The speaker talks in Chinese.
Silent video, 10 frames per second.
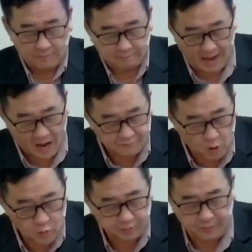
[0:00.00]
麻
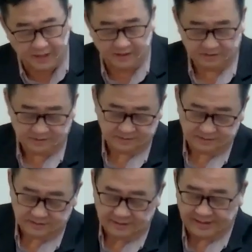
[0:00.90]
风病，
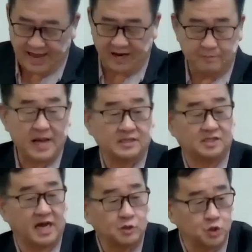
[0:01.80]
乃曼
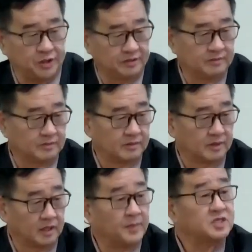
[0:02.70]
将军，
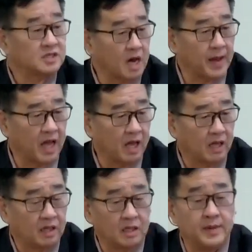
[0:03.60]
你们知道吗？
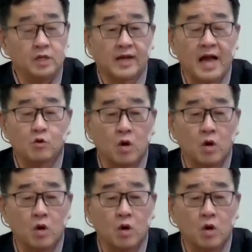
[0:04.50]
你们有看过